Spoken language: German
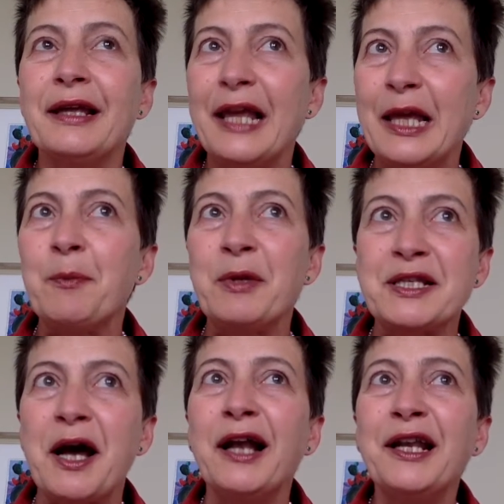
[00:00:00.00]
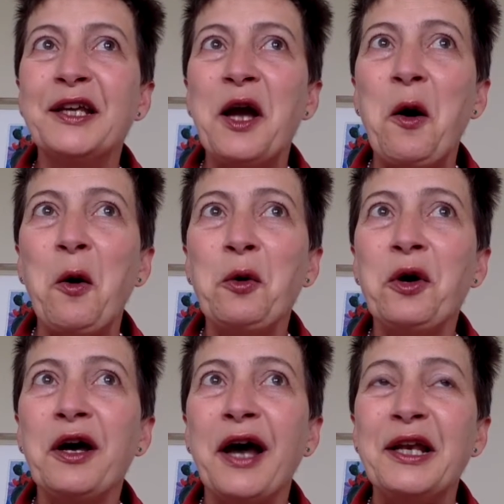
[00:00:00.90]
ich bezahle ja auch
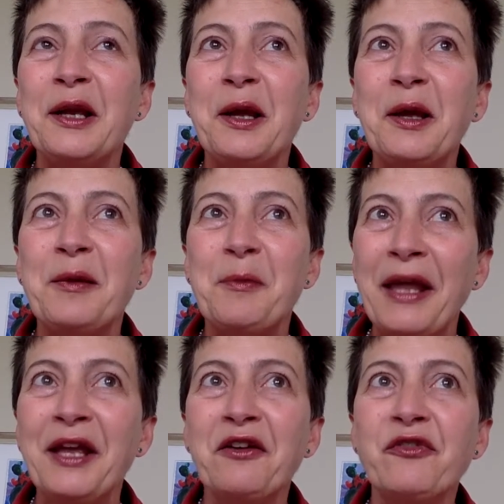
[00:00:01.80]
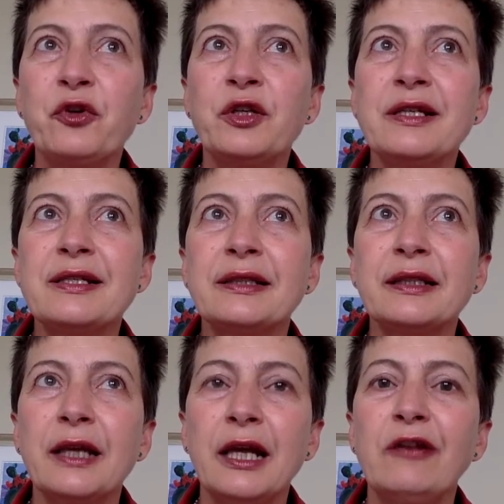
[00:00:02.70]
eine Menge für diese
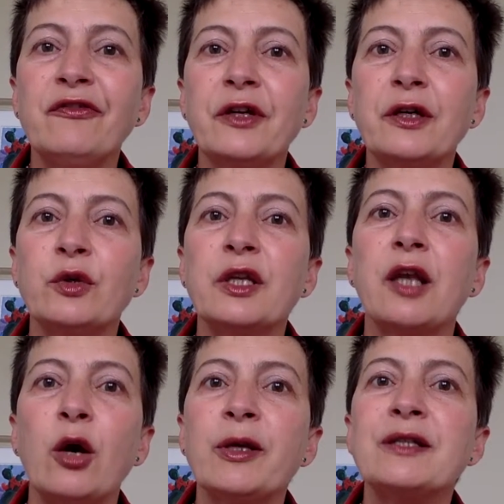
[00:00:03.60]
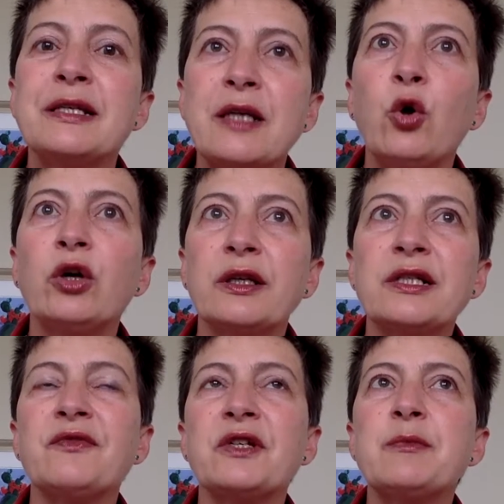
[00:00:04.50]
Hilfe und ich glaube, das ist auch
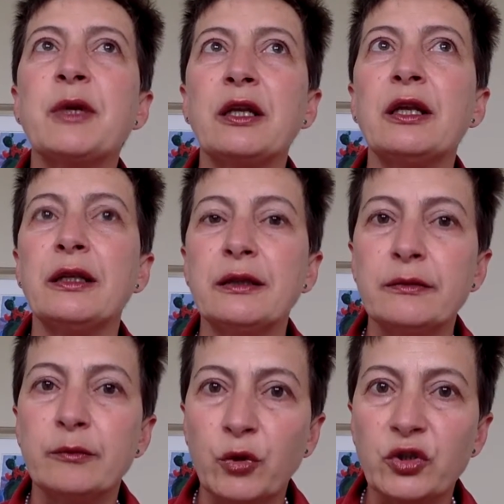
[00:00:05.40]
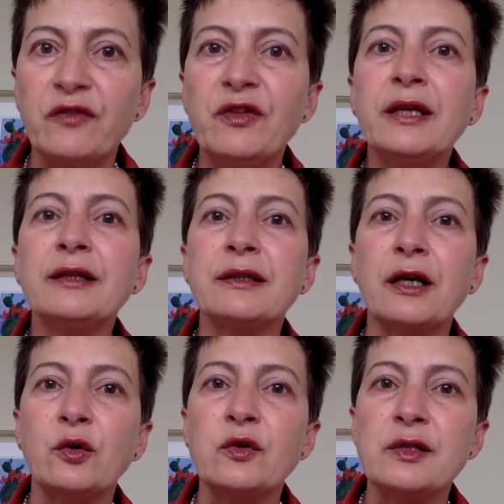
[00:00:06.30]
das, was mich dann motiviert,
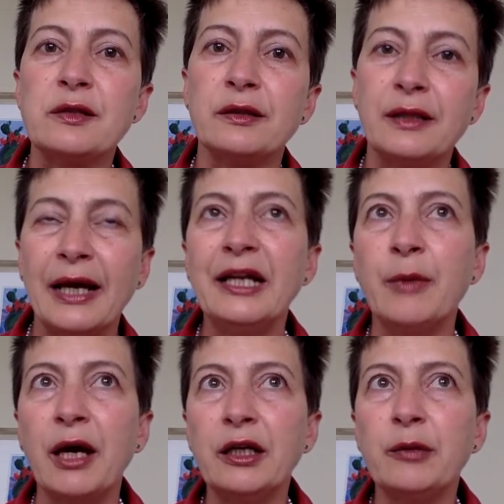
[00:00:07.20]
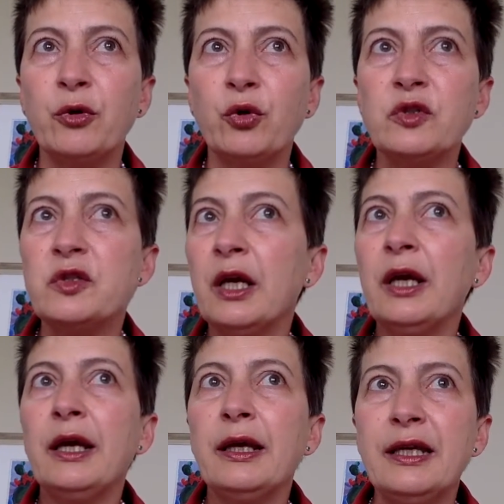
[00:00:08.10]
aus deinem Angebot
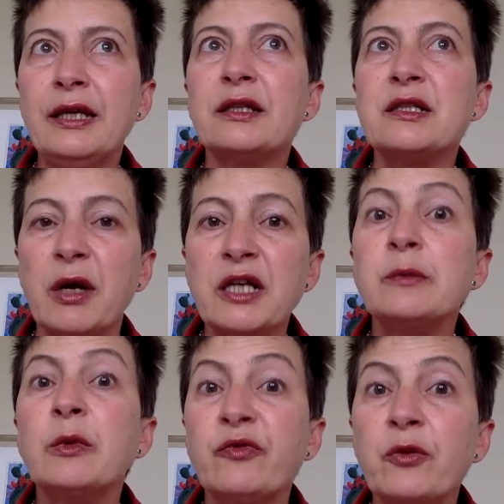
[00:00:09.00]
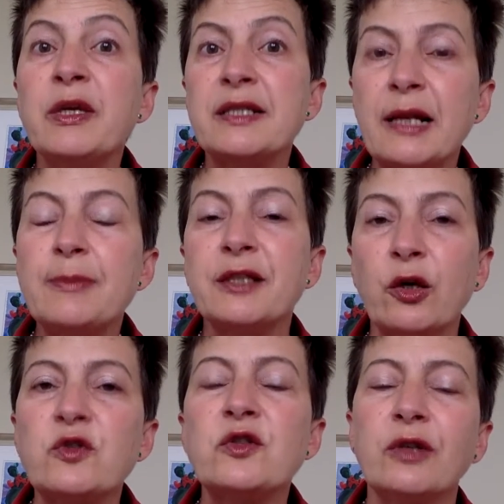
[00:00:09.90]
hier das Maximum für mich selbst
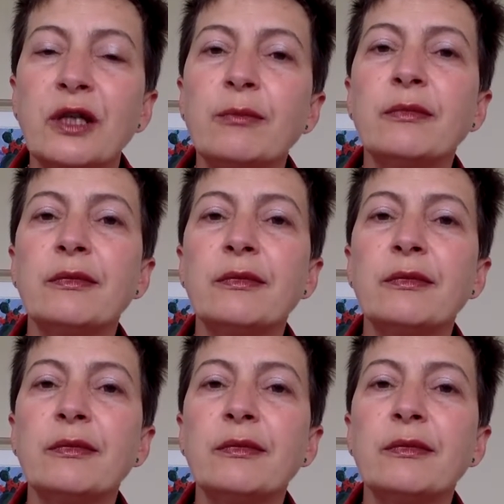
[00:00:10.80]
rauszunehmen.